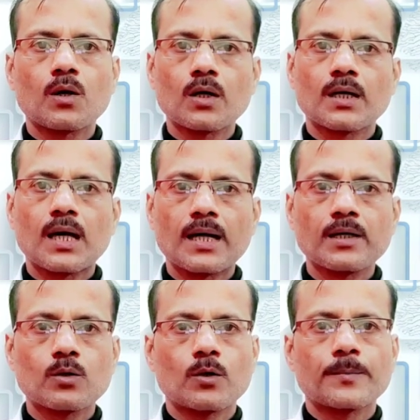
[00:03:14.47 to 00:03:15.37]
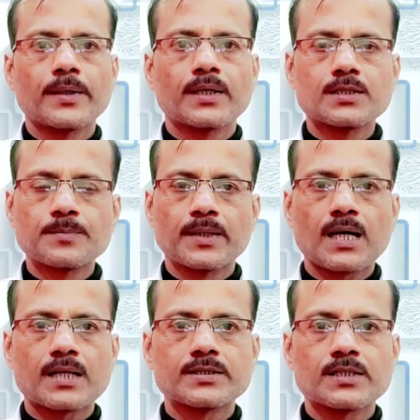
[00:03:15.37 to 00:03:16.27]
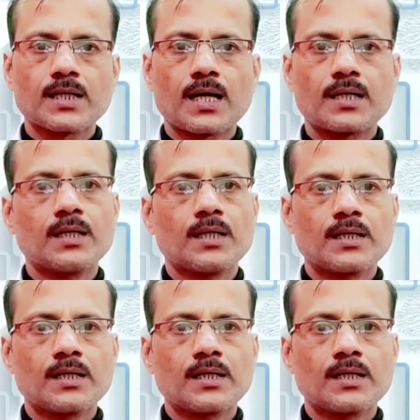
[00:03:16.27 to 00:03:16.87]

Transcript: और गाड़ी रोड पे किस प्रकार से चलाएं